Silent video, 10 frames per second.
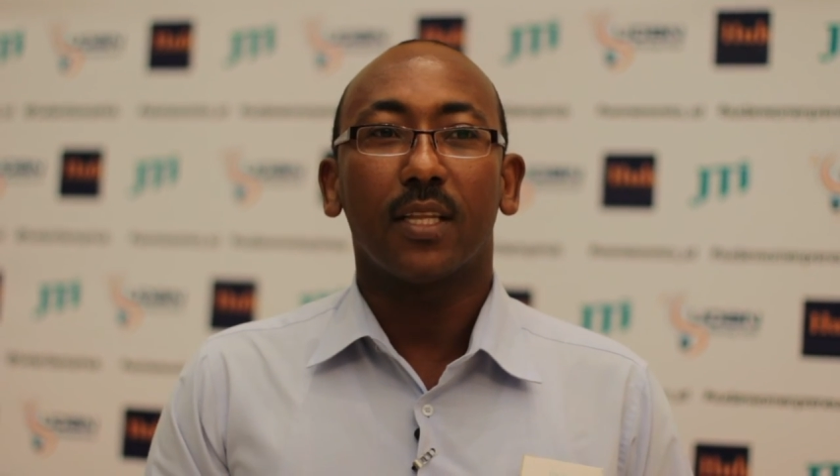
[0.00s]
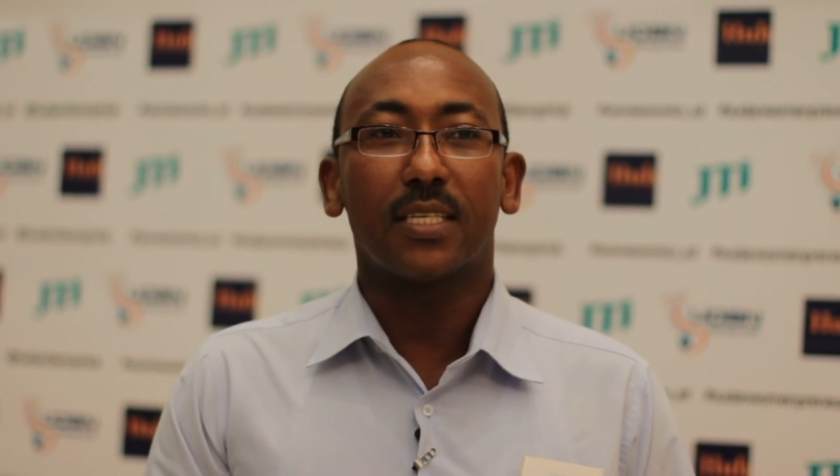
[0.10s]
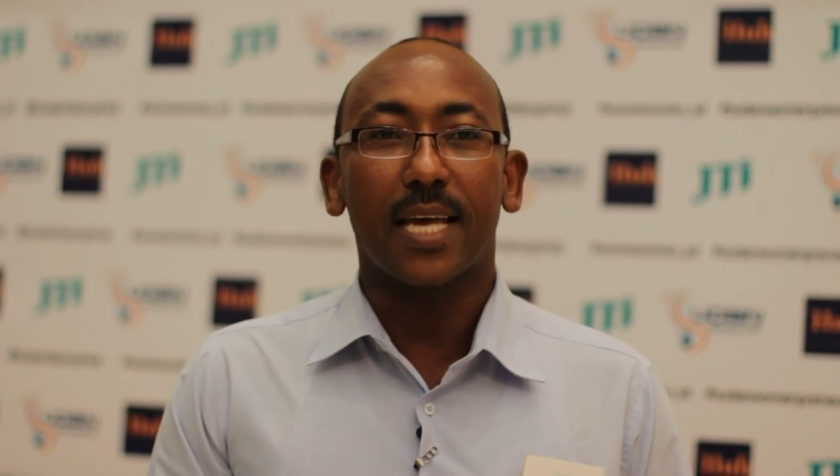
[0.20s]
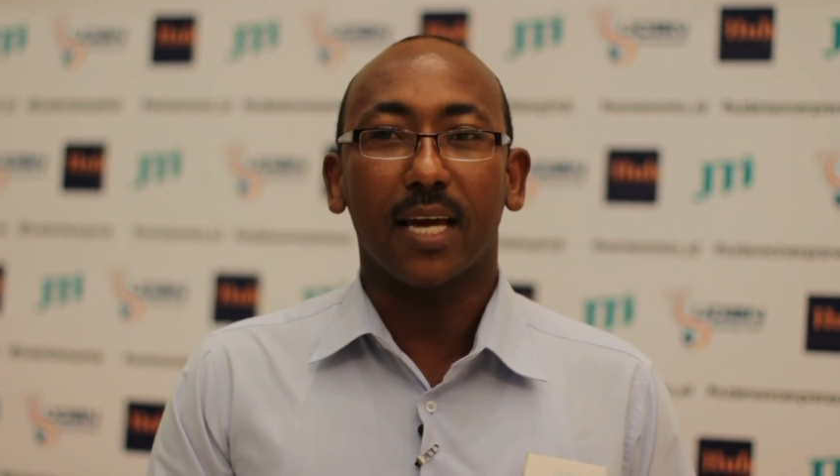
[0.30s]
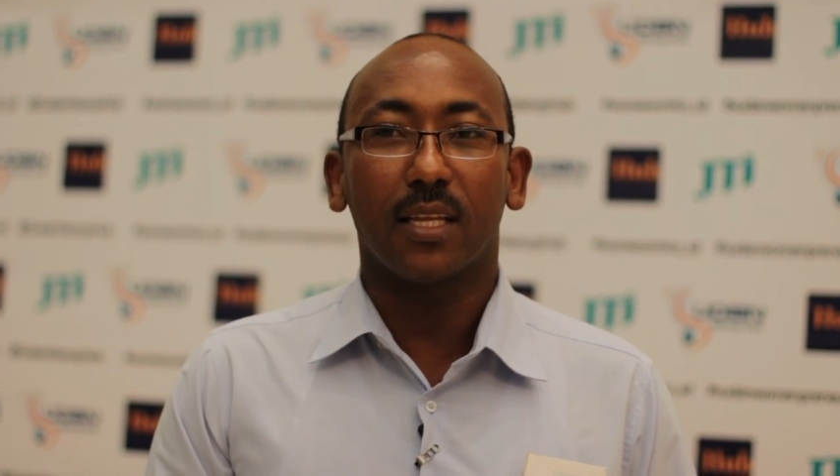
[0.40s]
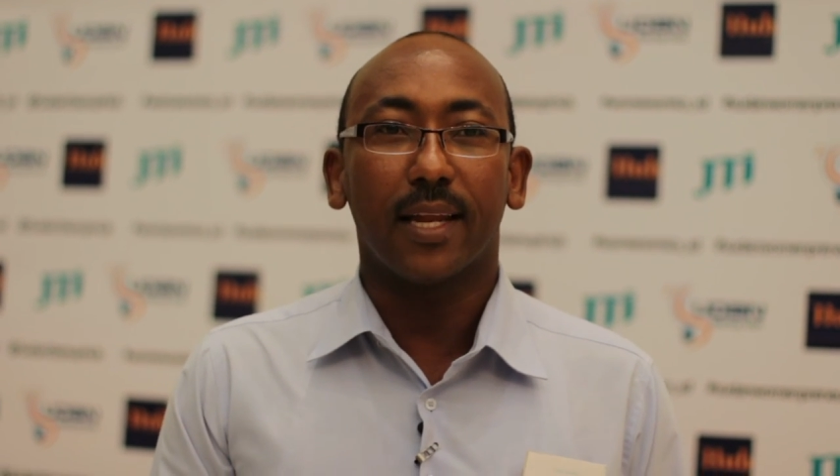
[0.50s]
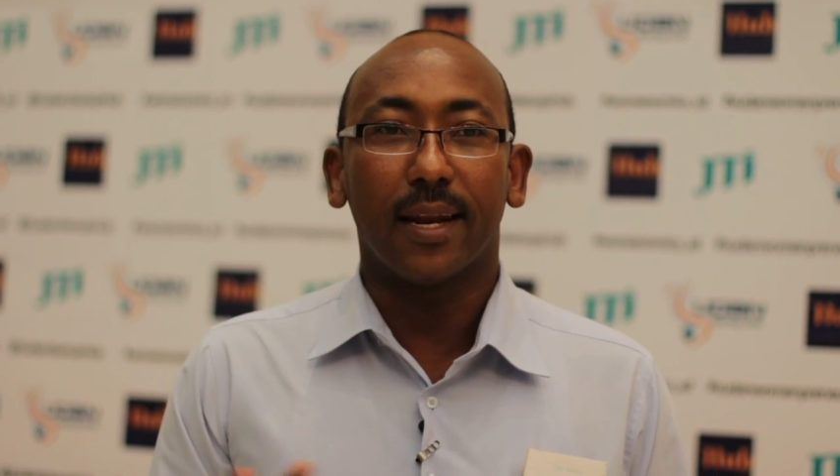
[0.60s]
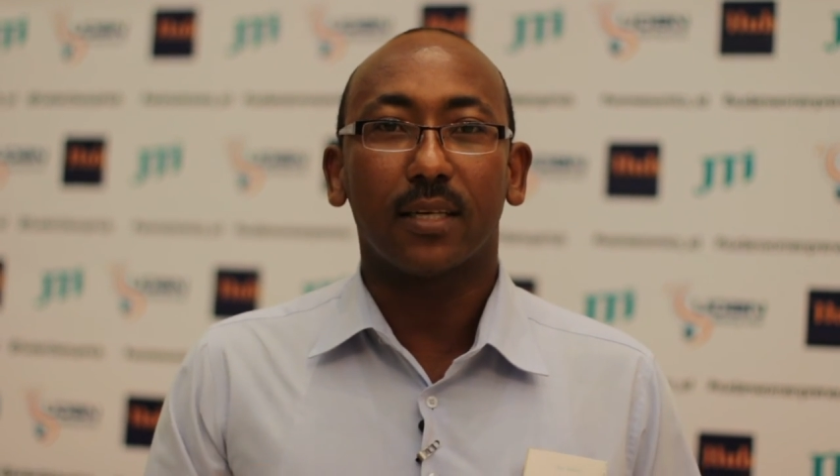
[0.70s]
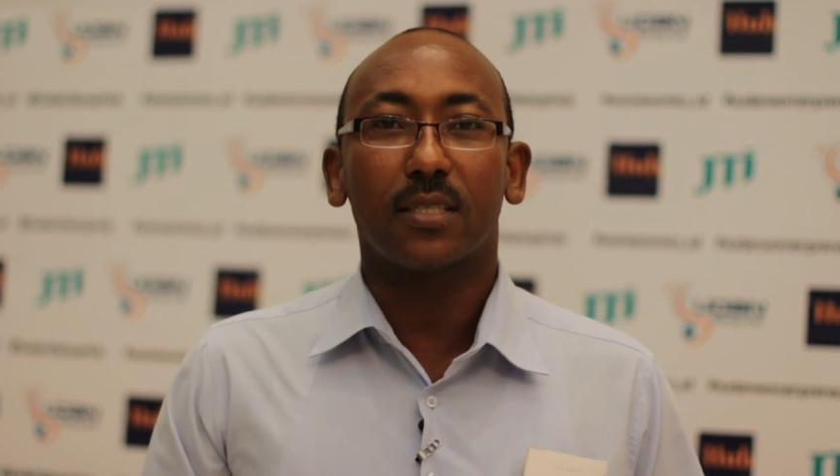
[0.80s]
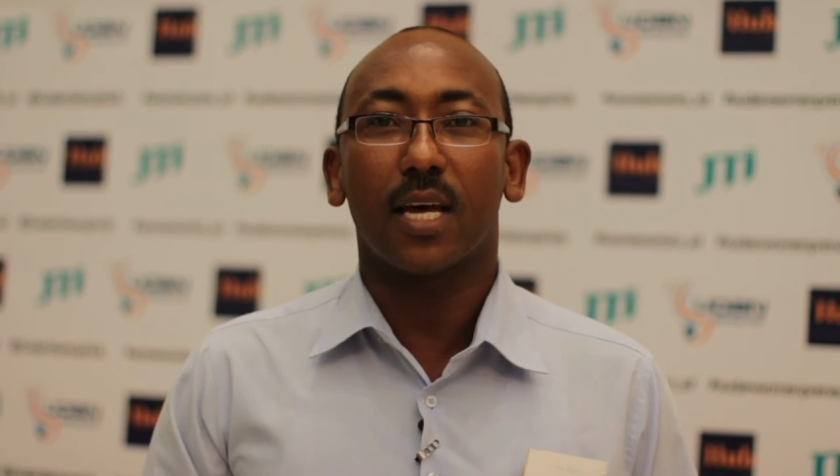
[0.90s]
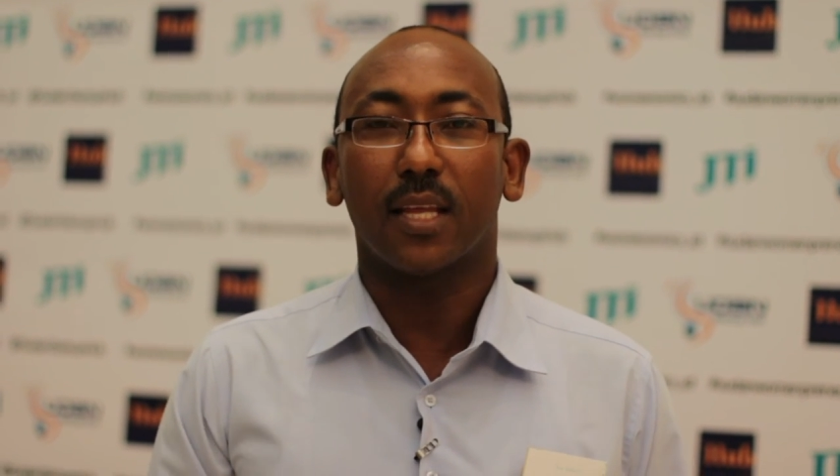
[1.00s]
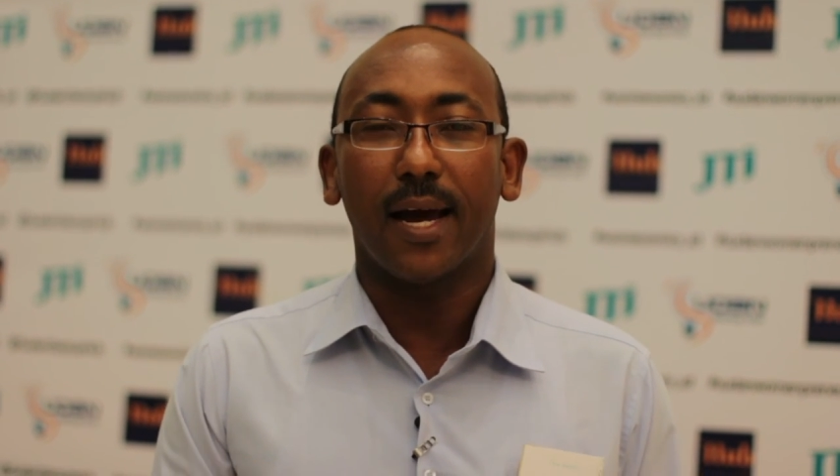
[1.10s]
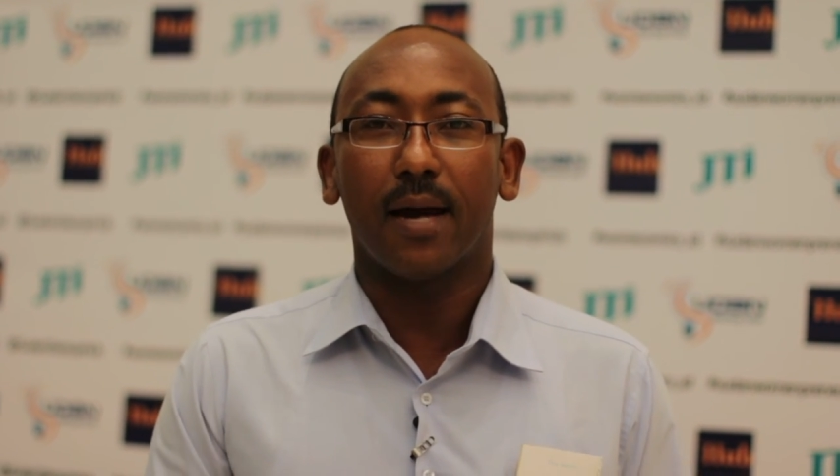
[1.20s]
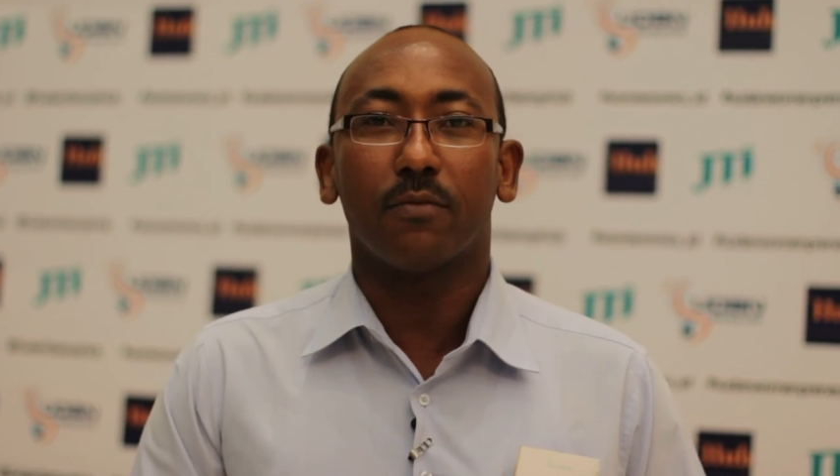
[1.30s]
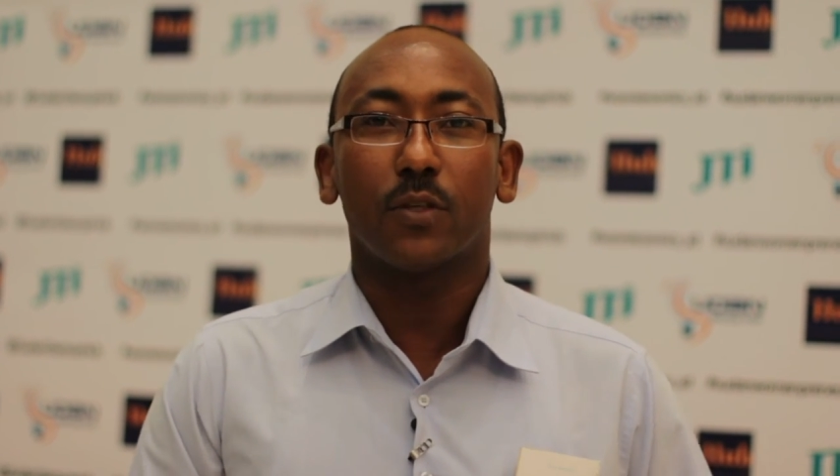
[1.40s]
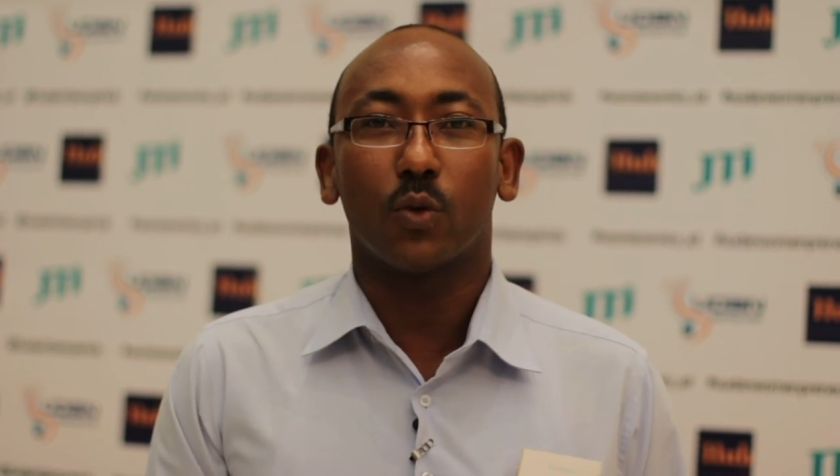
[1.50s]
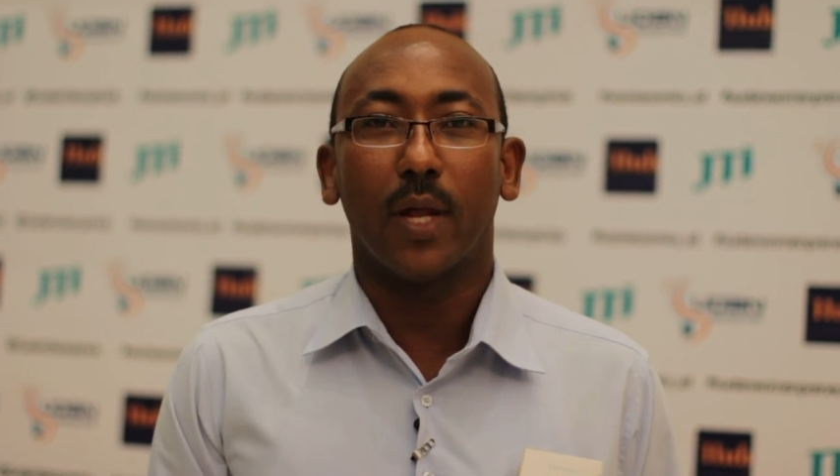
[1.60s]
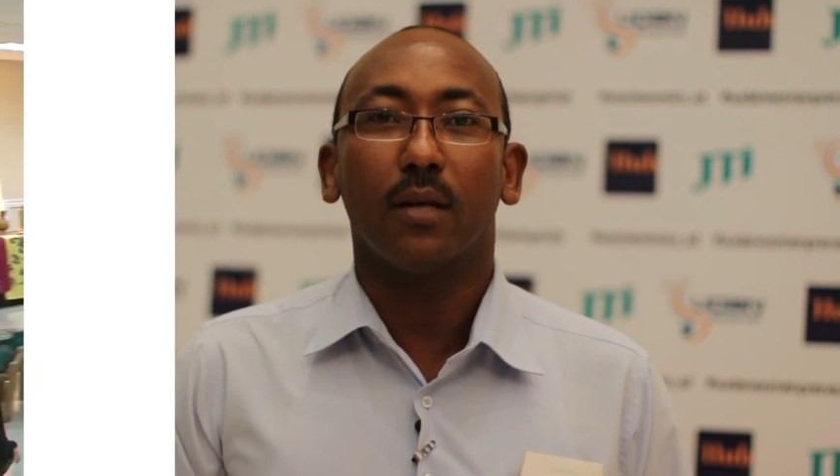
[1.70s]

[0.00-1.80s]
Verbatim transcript: تساعد الاقتصاد العام في السودان.